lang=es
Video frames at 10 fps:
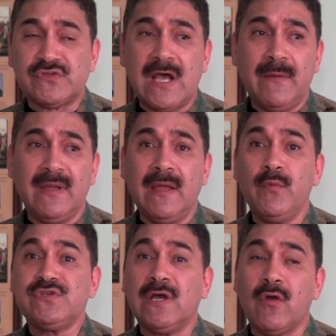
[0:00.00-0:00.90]
saben, hay
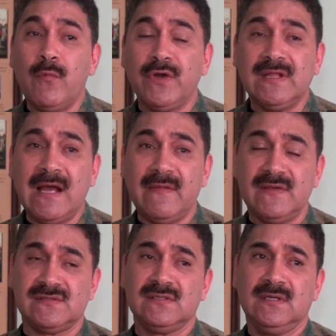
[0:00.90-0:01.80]
muchas
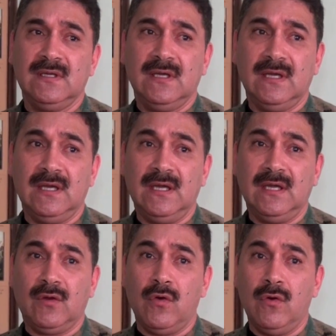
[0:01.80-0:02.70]
comunidades
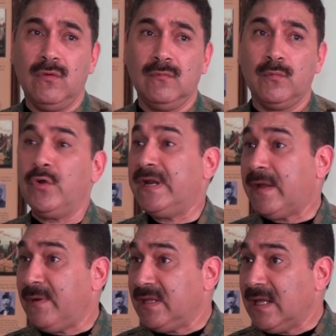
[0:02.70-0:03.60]
eh, con
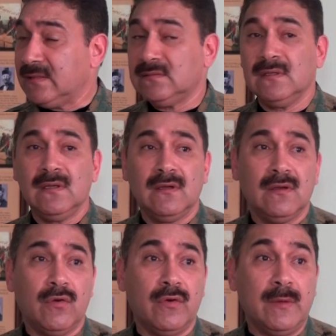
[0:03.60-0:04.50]
vulnerabilidad,
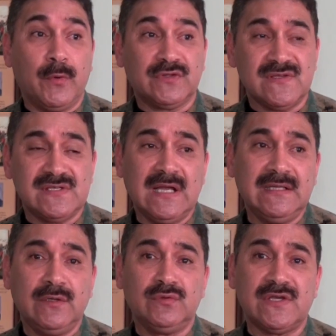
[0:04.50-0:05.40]
con el
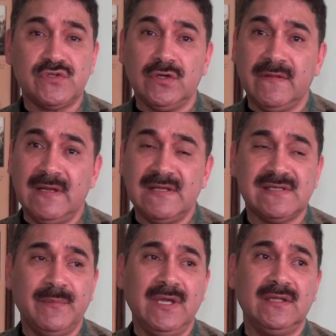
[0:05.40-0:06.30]
potencial de inundaciones,
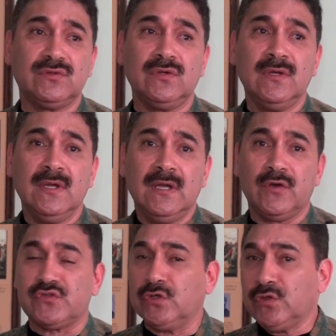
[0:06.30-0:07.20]
deslizamiento
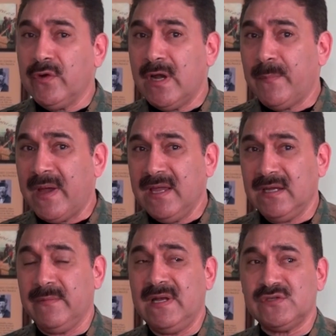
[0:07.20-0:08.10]
nosotros en el país a
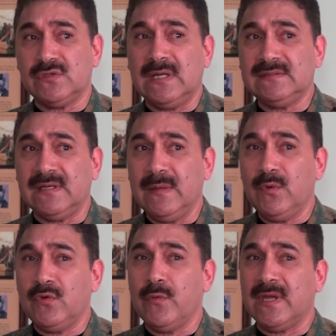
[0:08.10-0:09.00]
nivel nacional
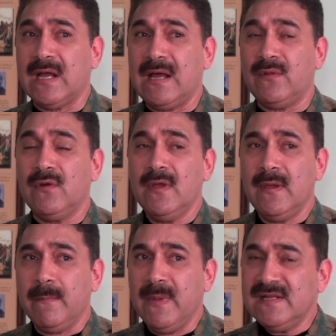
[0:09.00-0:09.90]
tenemos ubicados
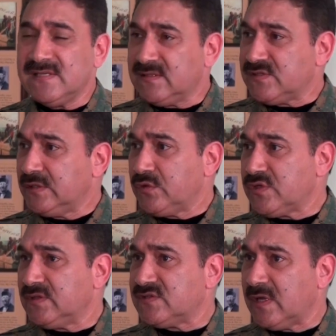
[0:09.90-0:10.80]

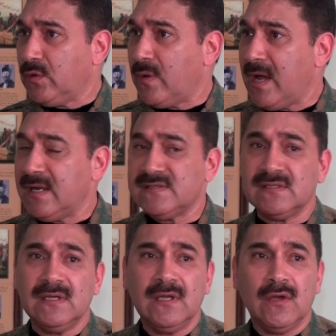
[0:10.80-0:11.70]
1.786
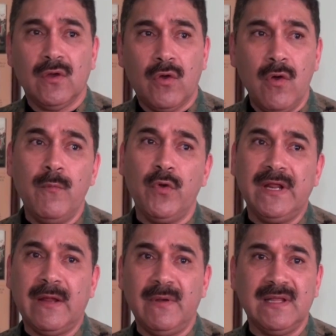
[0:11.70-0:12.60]
lugares con
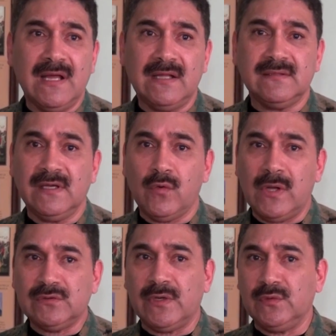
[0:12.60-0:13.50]
vulnerabilidad en
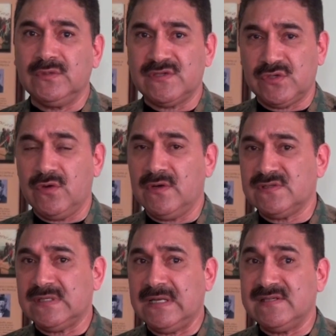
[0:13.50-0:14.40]
cuanto a
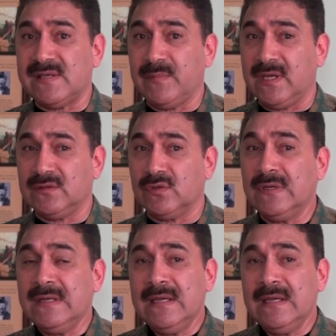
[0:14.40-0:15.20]
inundaciones y deslizamientos.